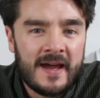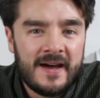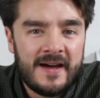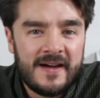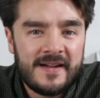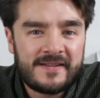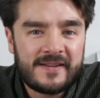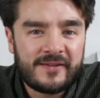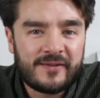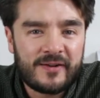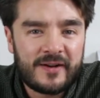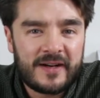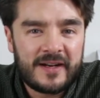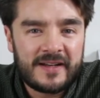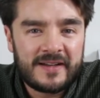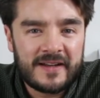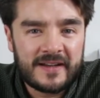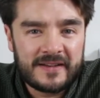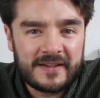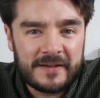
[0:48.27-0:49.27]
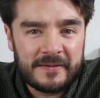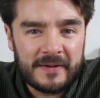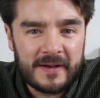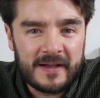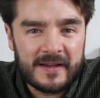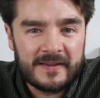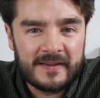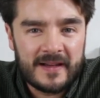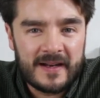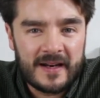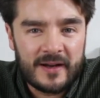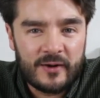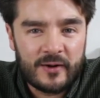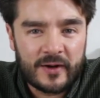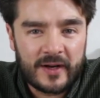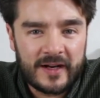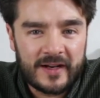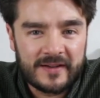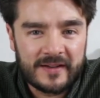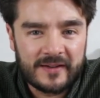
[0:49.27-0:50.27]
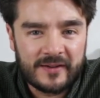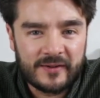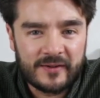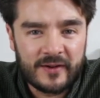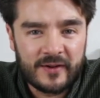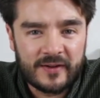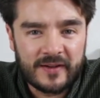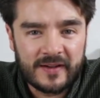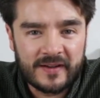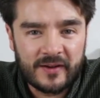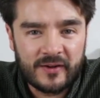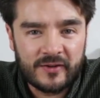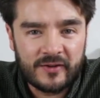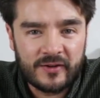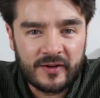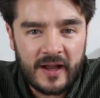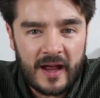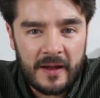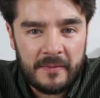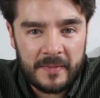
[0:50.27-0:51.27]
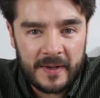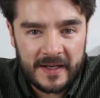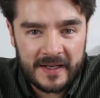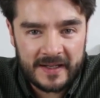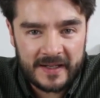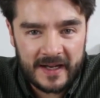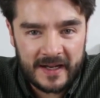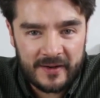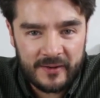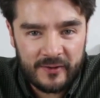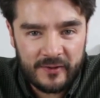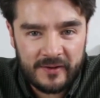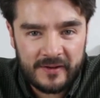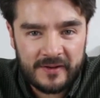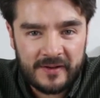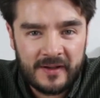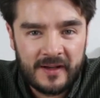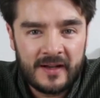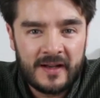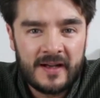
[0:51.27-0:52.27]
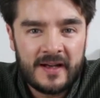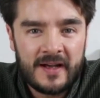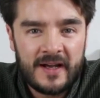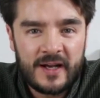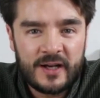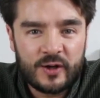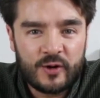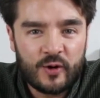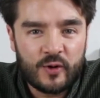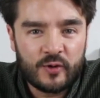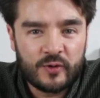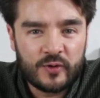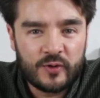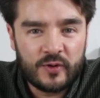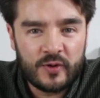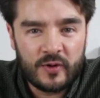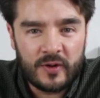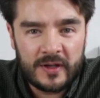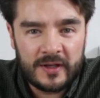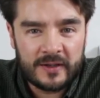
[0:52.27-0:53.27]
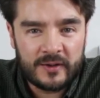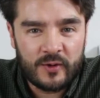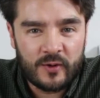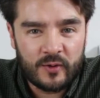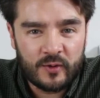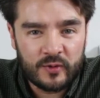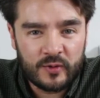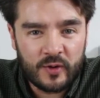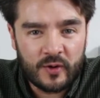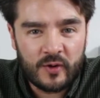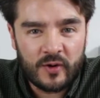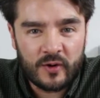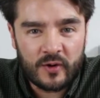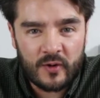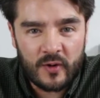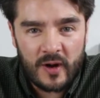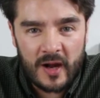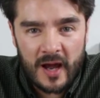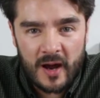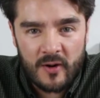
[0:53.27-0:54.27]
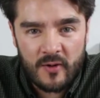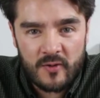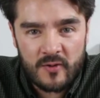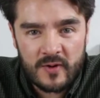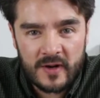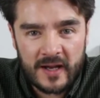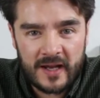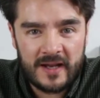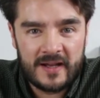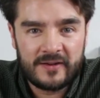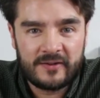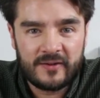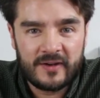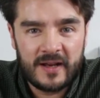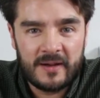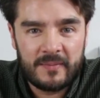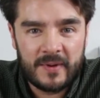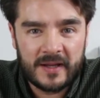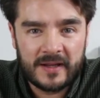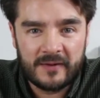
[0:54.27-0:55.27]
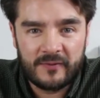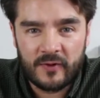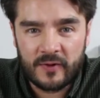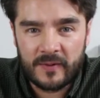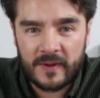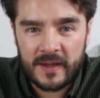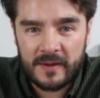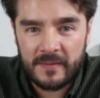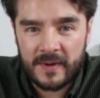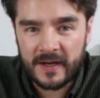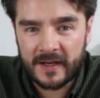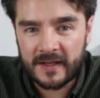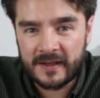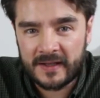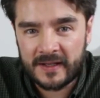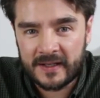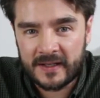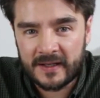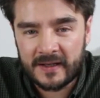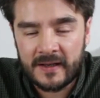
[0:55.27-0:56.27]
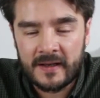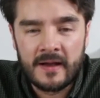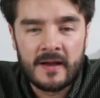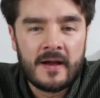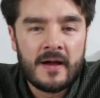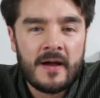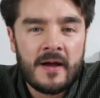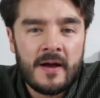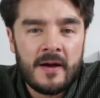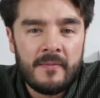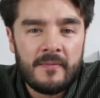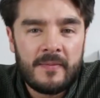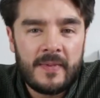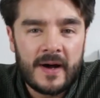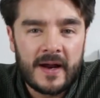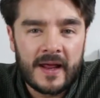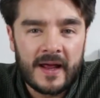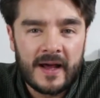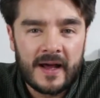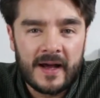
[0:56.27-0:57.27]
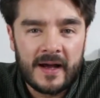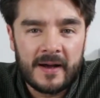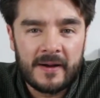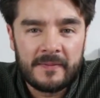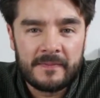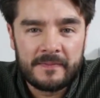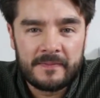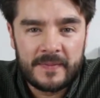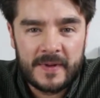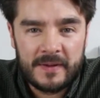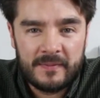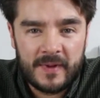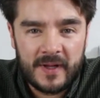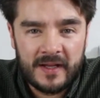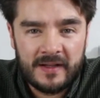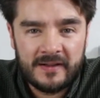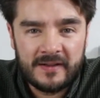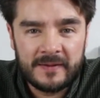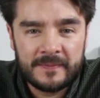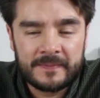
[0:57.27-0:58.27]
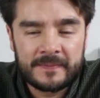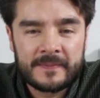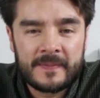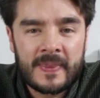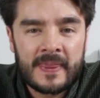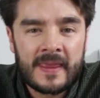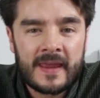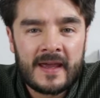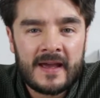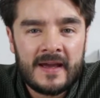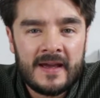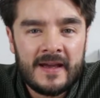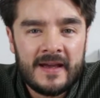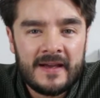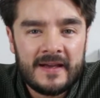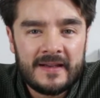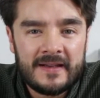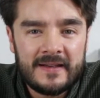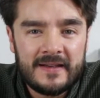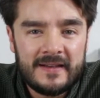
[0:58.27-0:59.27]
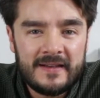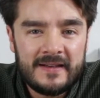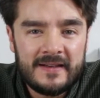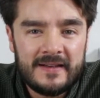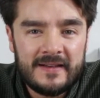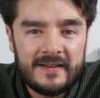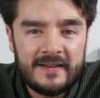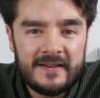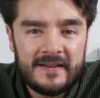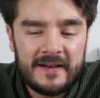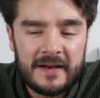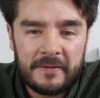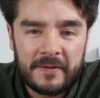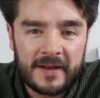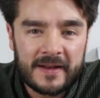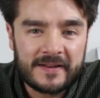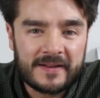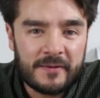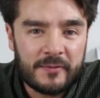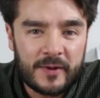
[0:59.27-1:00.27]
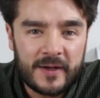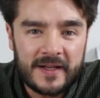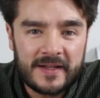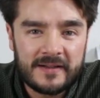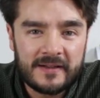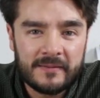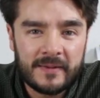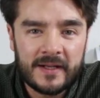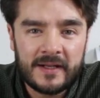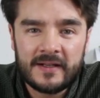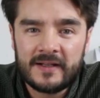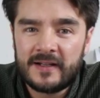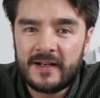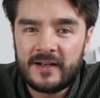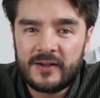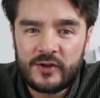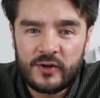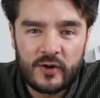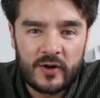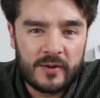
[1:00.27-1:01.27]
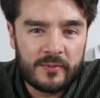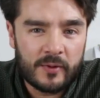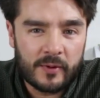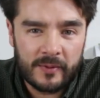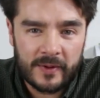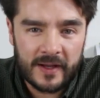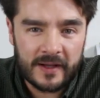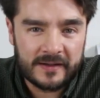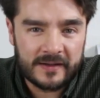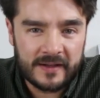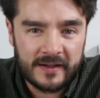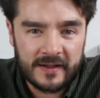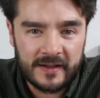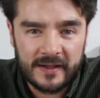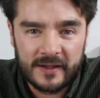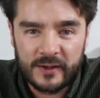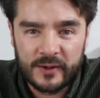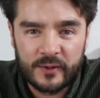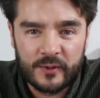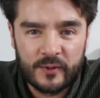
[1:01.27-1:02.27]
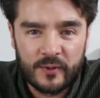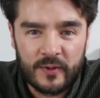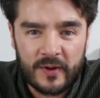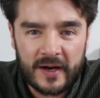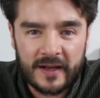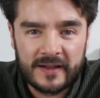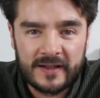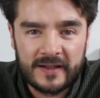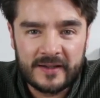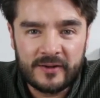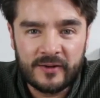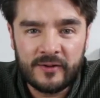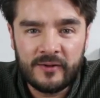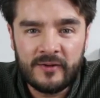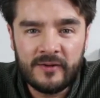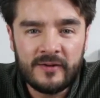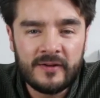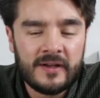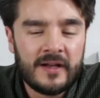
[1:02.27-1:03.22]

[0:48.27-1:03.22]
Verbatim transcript: Esta es una iniciativa de la Organización de los Estados Americanos en conjunto, en conjunto con Colau, que es una plataforma de marketing para pymes y la verdad está buenísima. Yo la probé hace un ratito.